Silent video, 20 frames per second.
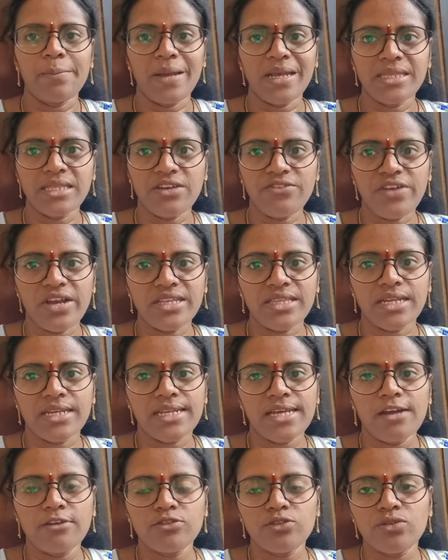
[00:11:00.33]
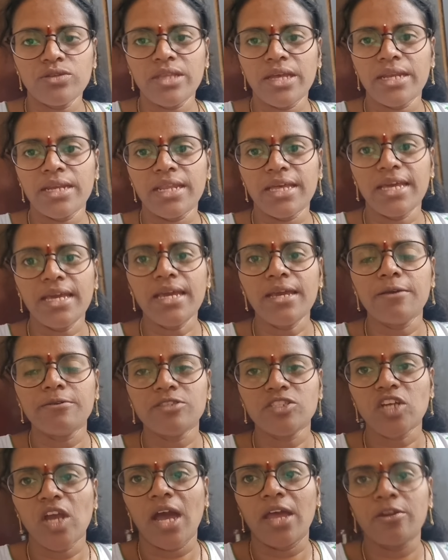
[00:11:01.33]
అనిపిస్తుంది అవుతుందండి
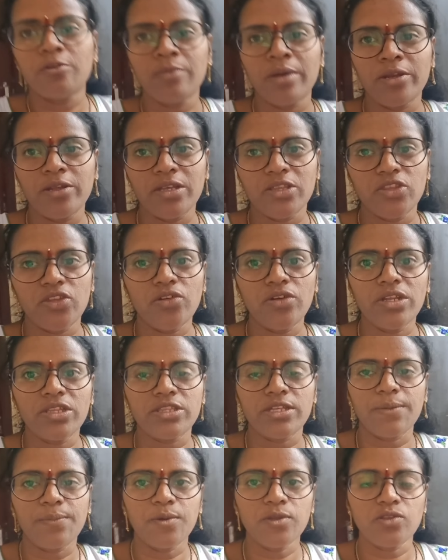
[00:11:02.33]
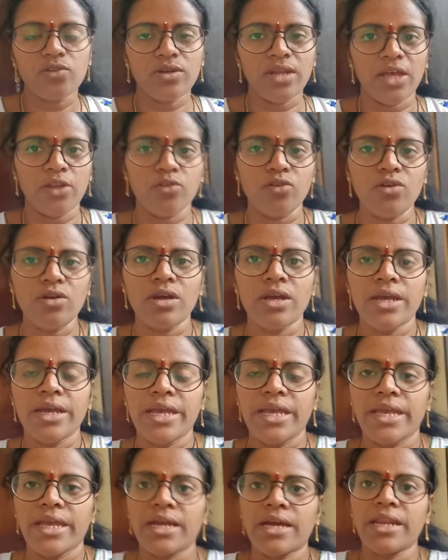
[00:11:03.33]
షాను మనం ఇద్దరు నిద్రపోతున్నారు
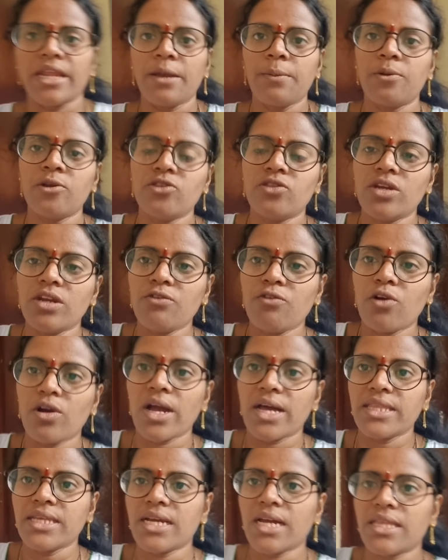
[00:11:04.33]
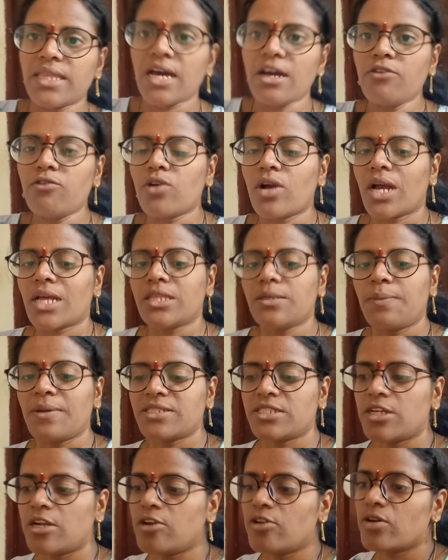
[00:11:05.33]
ఇంకా వద్దున ఉగాది కదా ఉగాది
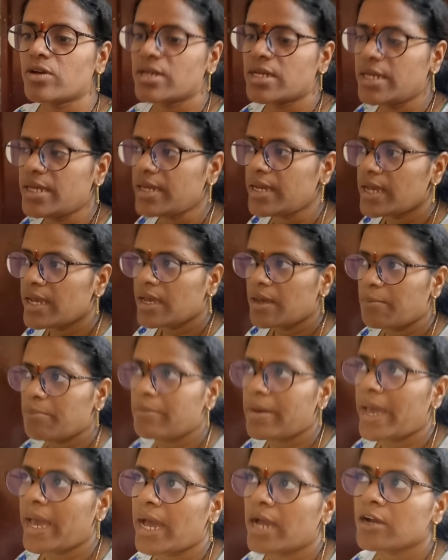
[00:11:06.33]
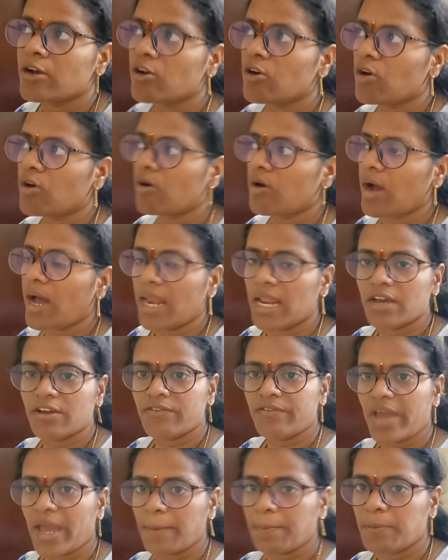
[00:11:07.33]
పచ్చళ్ళలోకి మ్యాంగో అలాగే
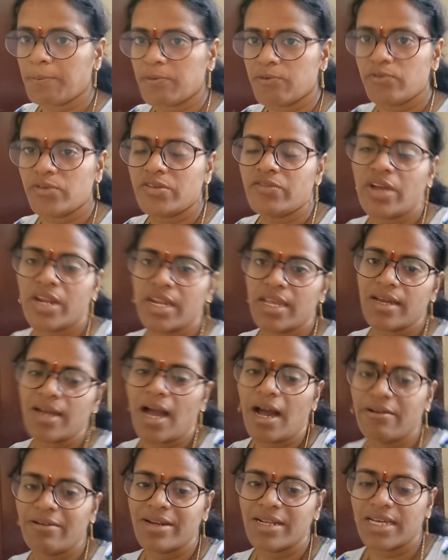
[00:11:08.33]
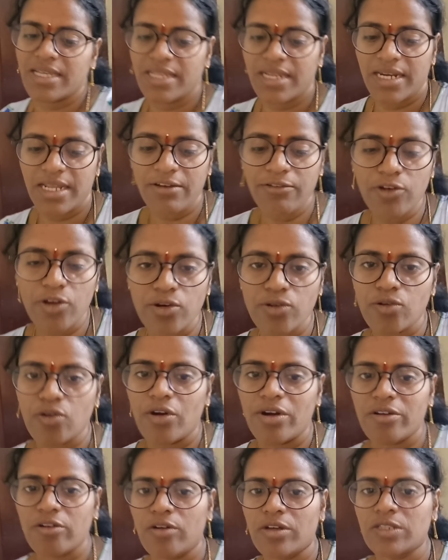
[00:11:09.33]
వేప పువ్వు ఇవన్నీ కావాలి కదండి అవి
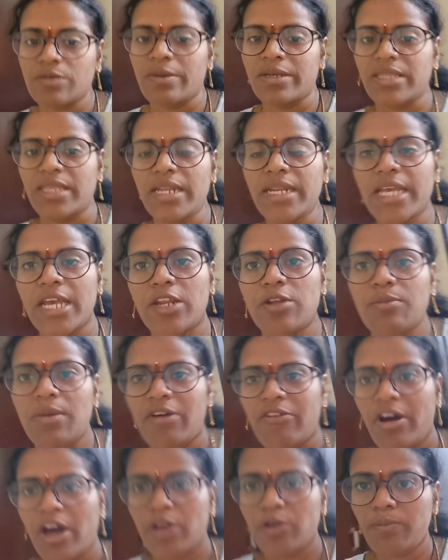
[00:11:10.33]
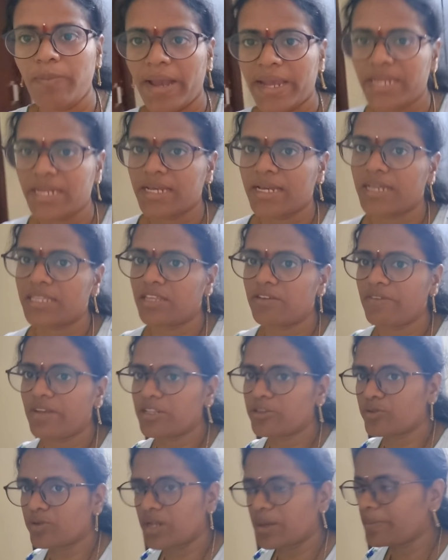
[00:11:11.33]
కొనుక్కోవడం కోసం అయితే నేను మా వారు అయితే
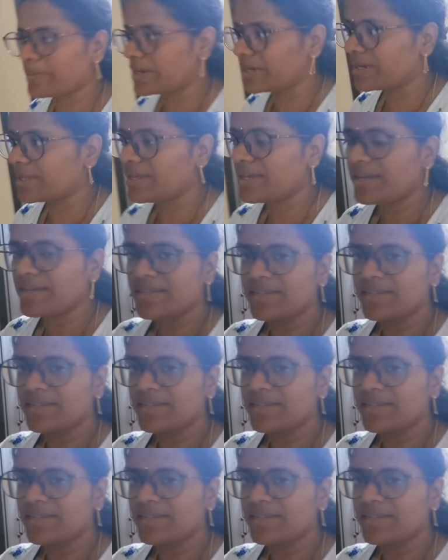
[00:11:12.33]
వెళ్తున్నామండి